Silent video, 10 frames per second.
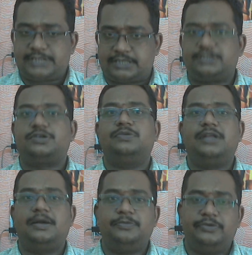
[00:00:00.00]
సక్సెస్
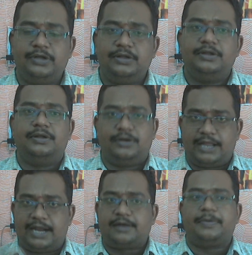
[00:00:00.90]
అవుదాము
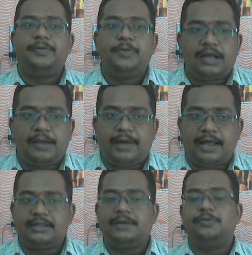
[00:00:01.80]
ఎంటర్ప్రీనియర్గా
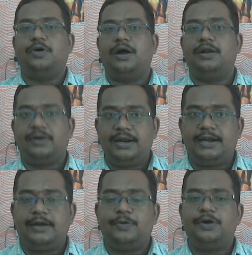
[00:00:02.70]
మారదాము
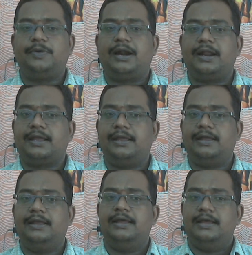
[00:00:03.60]
అనుకునేటటువంటి వాళ్ళకి
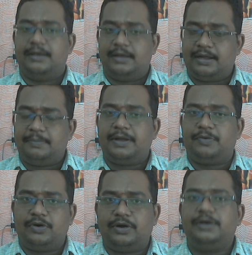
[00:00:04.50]

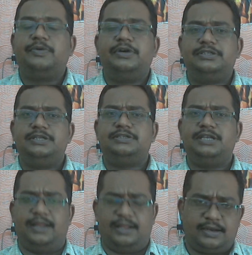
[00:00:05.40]
మేము ఇటువంటి చిన్న
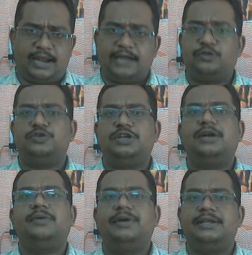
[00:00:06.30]
చిన్న ఏదో నాకు
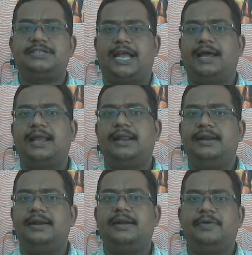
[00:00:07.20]
వచ్చినటువంటి సలహాలు
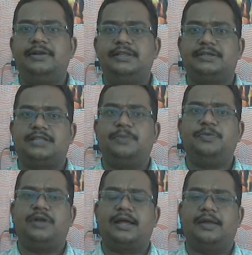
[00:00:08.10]
అనేటటువంటిది
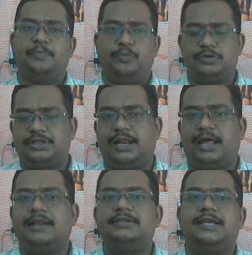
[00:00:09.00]
ఇస్తాము నాకేం పూర్తి
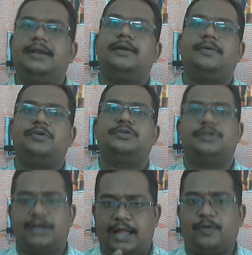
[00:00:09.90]
నాలెడ్జ్
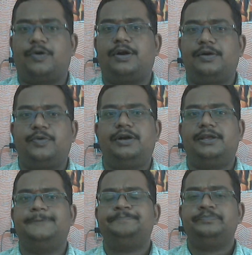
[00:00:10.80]
అనేటటువంటిది
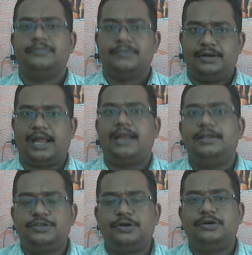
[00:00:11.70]
నాకున్నటువంటి
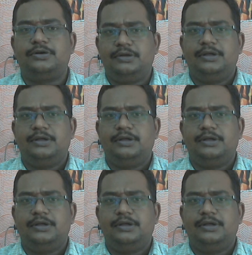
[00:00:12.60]
నాలెడ్జ్లో